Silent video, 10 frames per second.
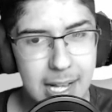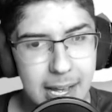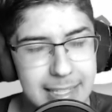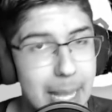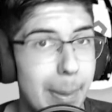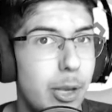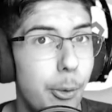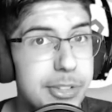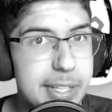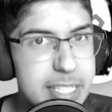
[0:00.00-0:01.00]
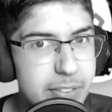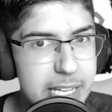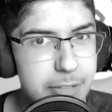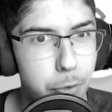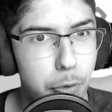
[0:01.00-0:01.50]
Es gab ein größeres
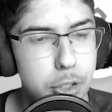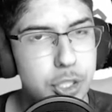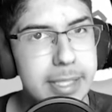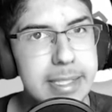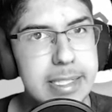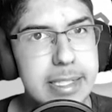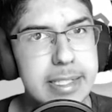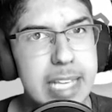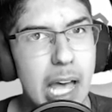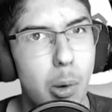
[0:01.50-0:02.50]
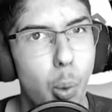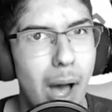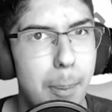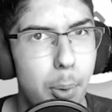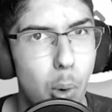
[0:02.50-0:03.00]
Event, wo verschiedenste Sierra
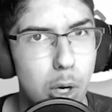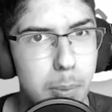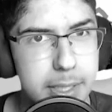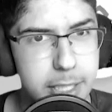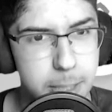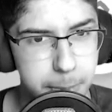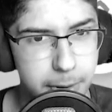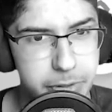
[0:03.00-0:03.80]
Ora-Pokémon gespawnt